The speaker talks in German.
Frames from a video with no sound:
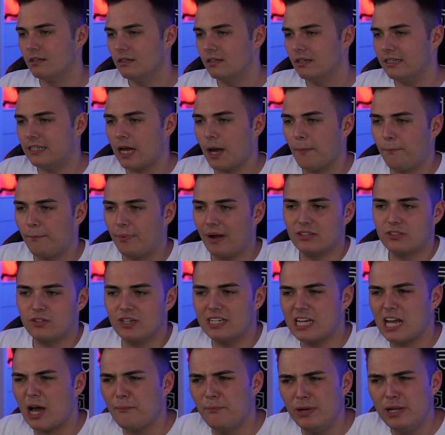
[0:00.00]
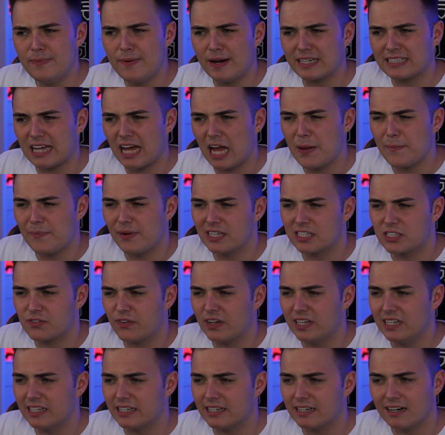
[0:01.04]
ich habe also ich habe lieber drei Base
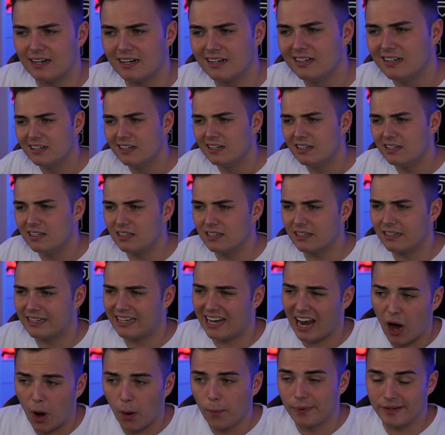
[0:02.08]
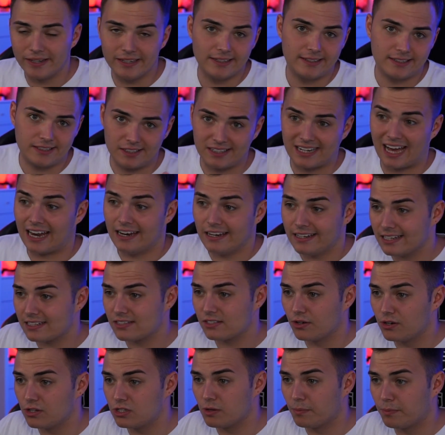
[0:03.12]
weniger, äh, glaube ich, kann ich jetzt
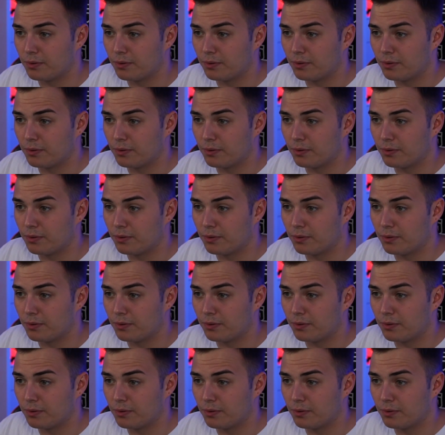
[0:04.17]
noch nicht so